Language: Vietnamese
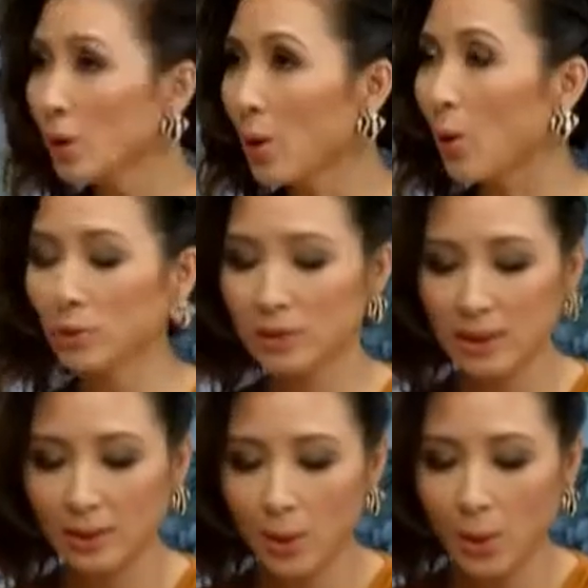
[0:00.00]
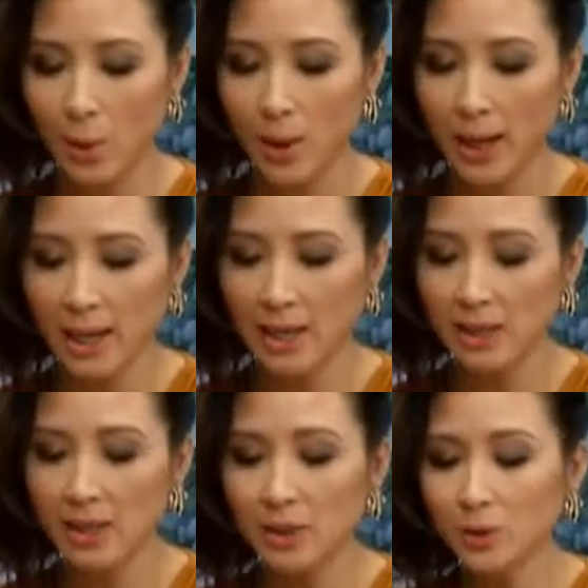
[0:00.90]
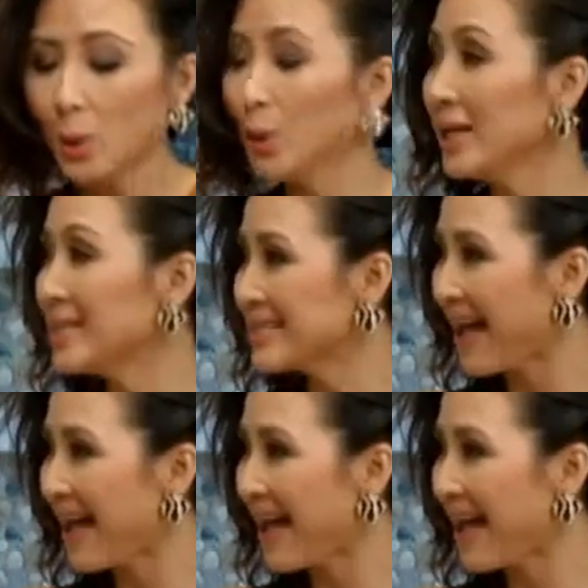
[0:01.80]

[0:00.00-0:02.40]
quốc lộ, tỉnh lộ hay là liên thôn liên